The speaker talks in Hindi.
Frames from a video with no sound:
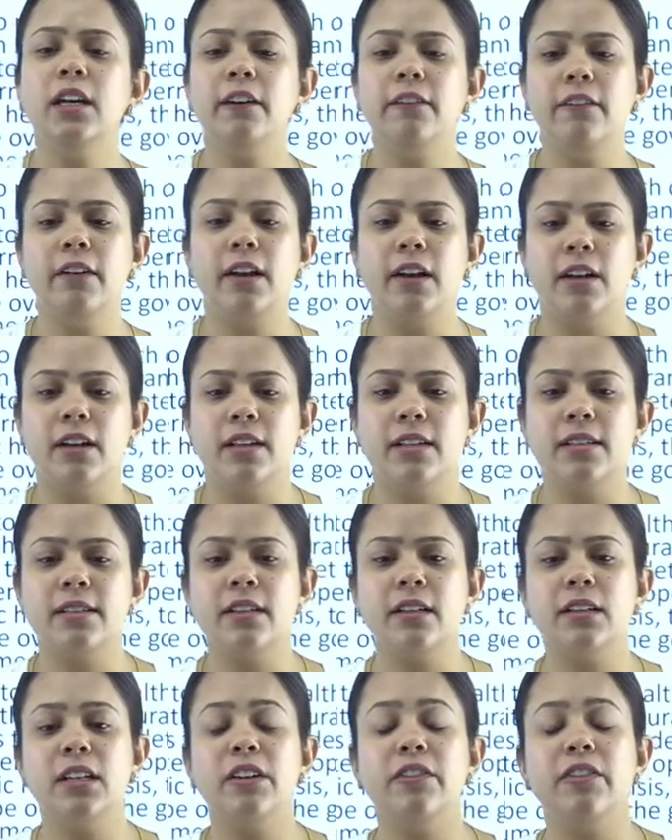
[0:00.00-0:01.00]
event
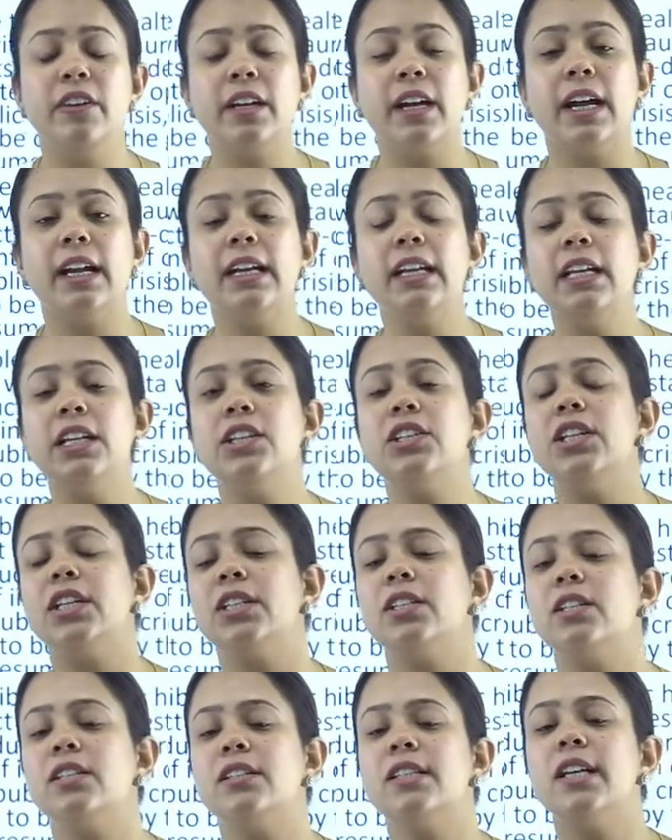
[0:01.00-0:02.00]
significantly
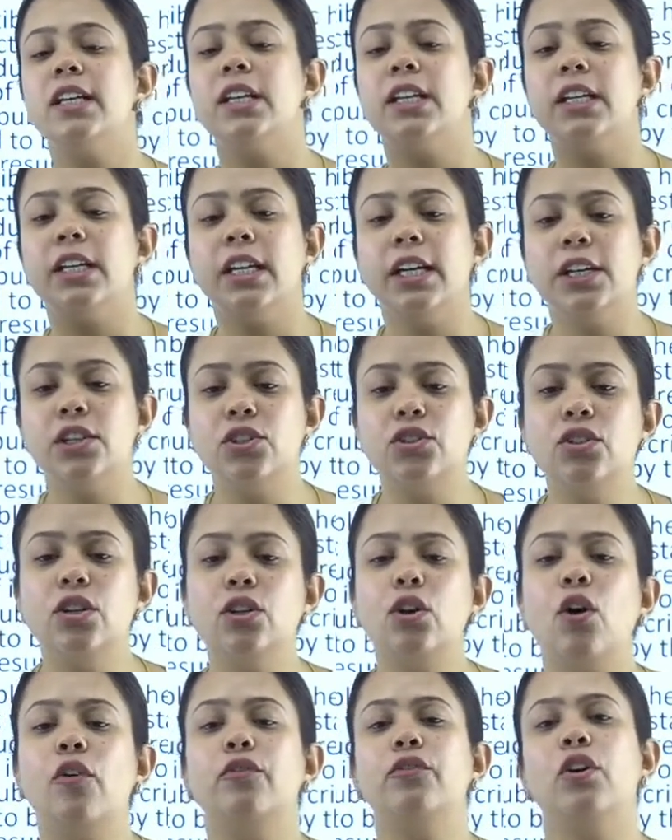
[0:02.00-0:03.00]
changes the nature
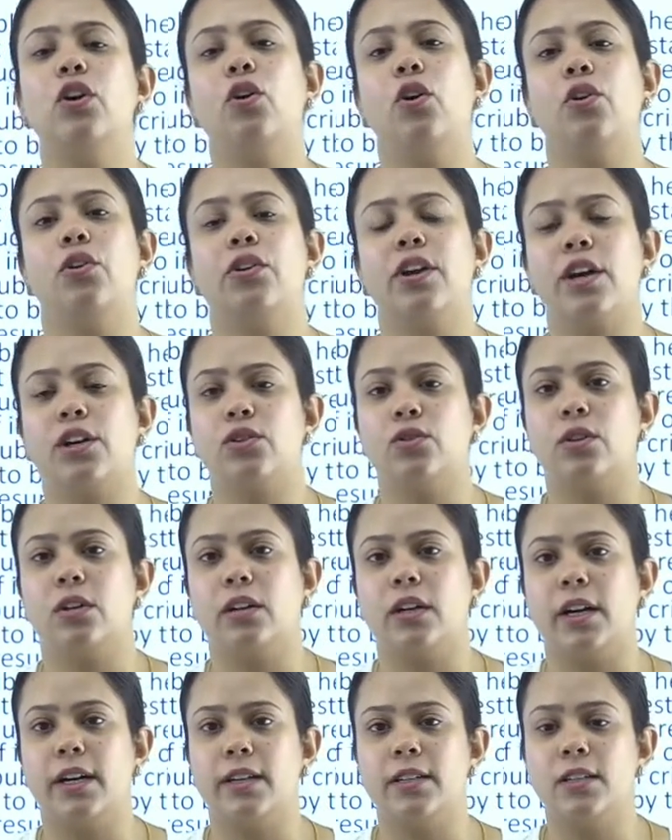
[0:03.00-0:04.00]
of the contractual
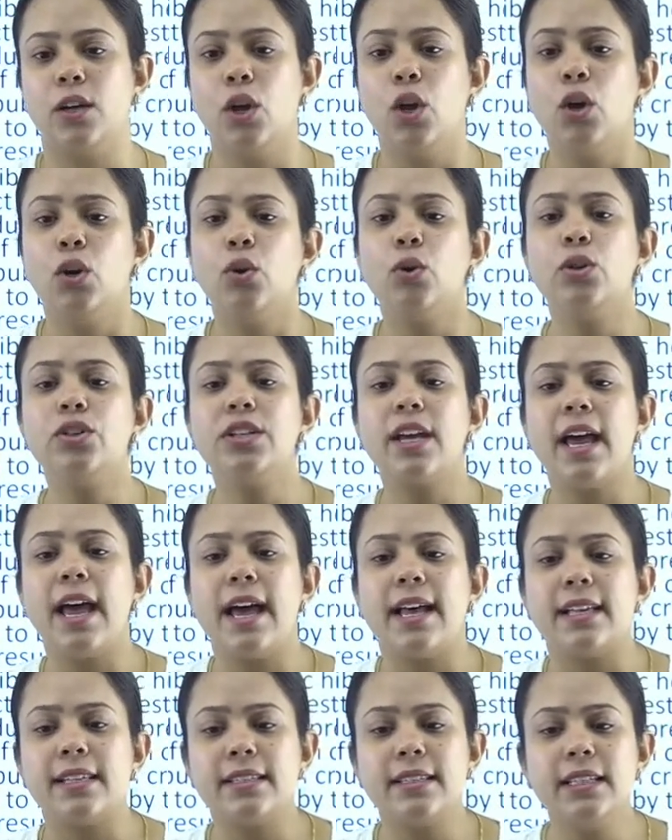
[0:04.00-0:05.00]
rights कुछ
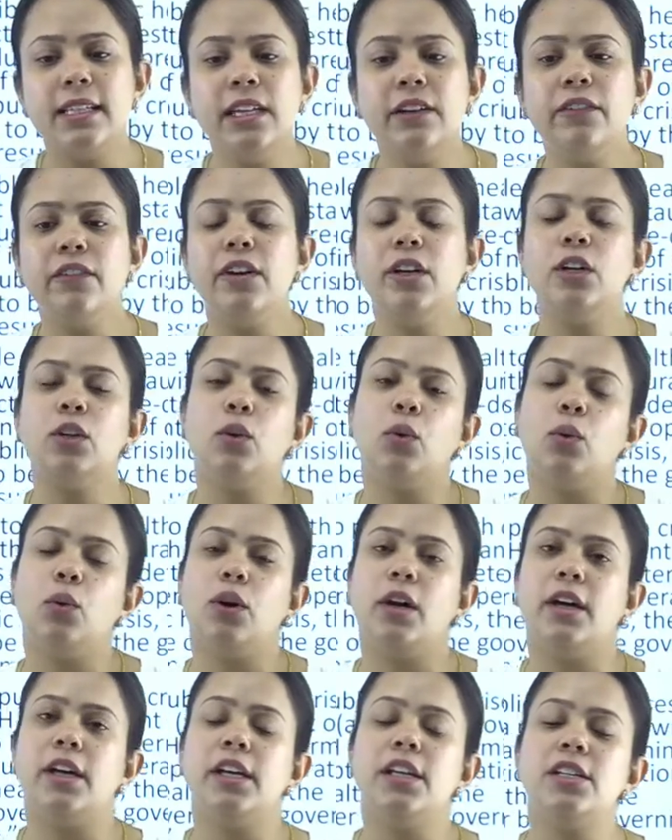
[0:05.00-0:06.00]
ऐसी इवेंट हो
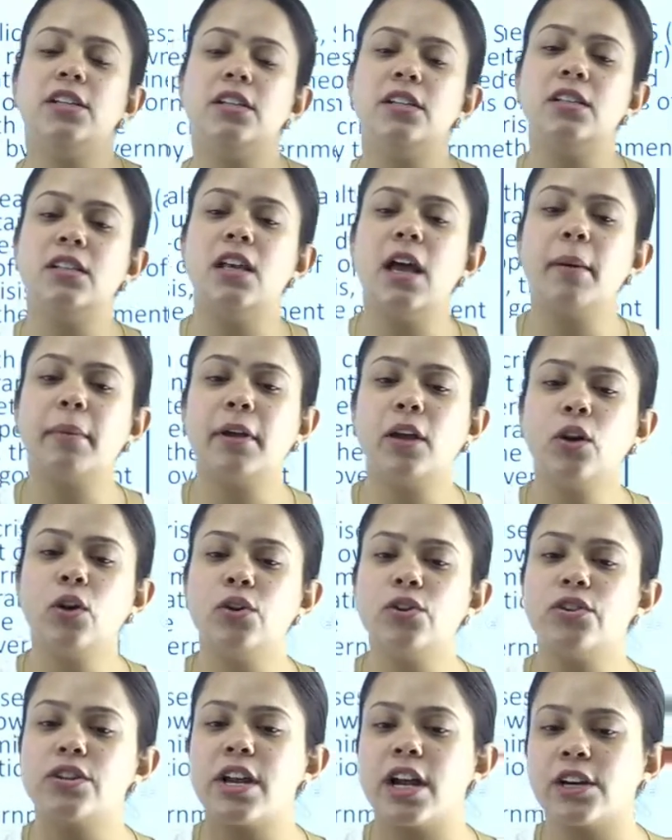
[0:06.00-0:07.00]
गई जिससे आपके
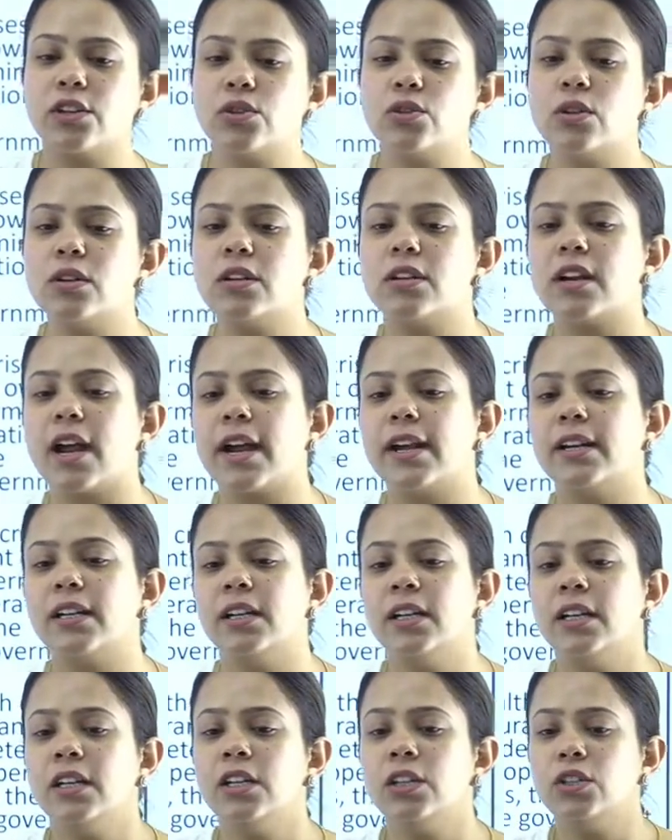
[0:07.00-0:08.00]
कॉन्ट्रेक्चुअल राइट
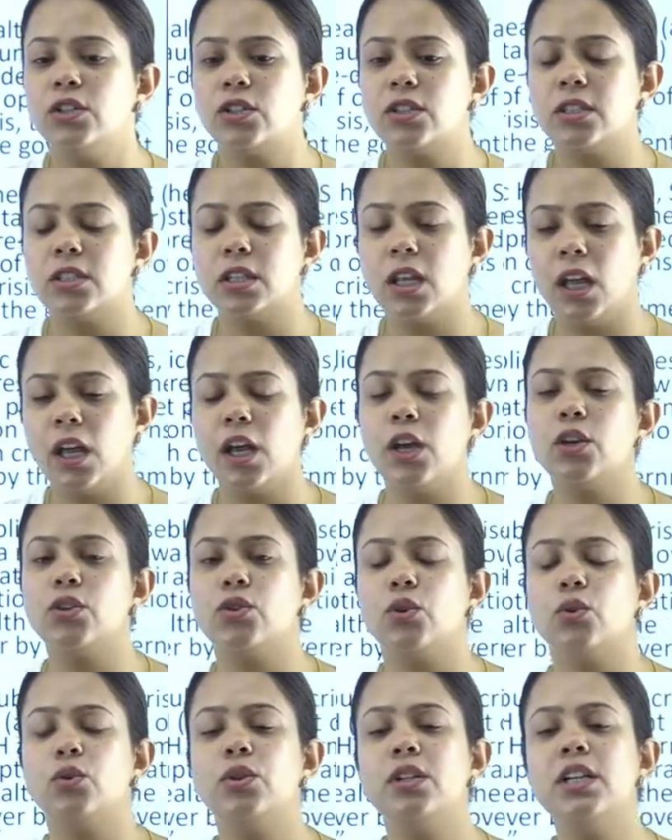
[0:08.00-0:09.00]
से
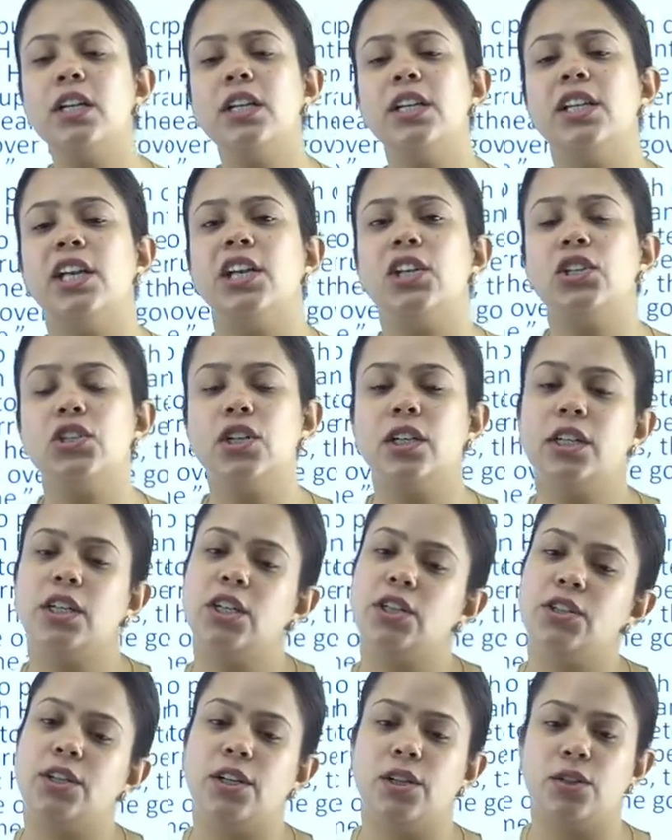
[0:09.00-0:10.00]
जो उनकी नेचर
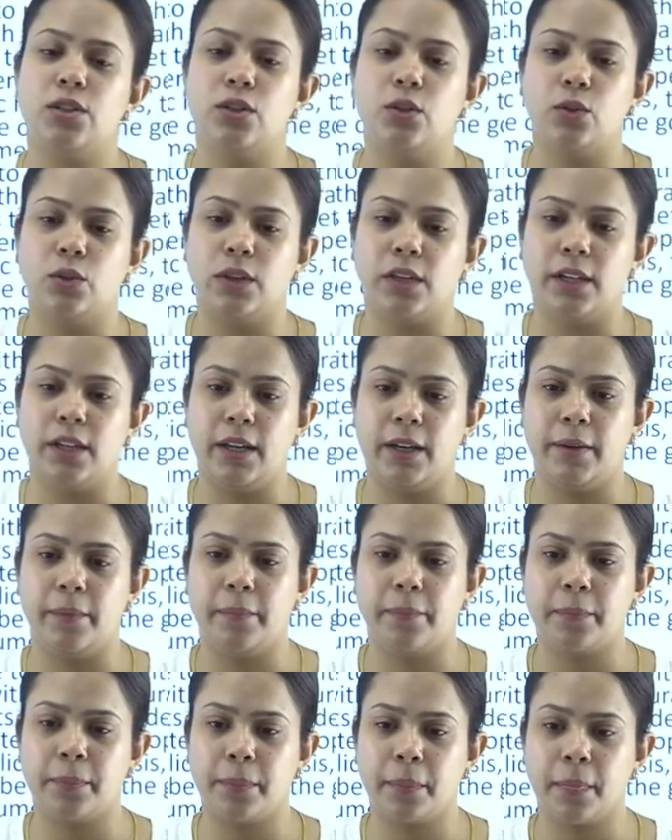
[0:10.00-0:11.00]
ही चेंज हो गई
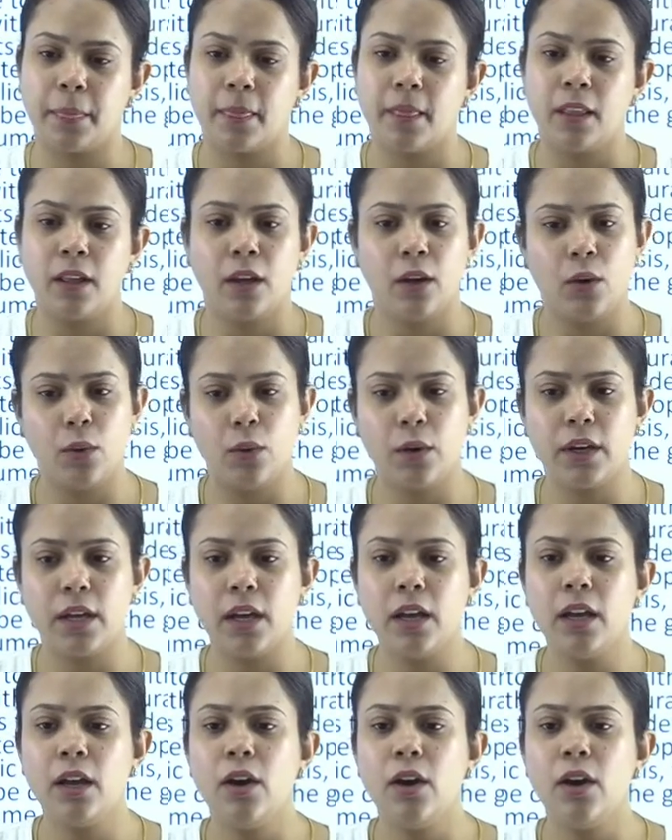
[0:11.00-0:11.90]
ओके okay?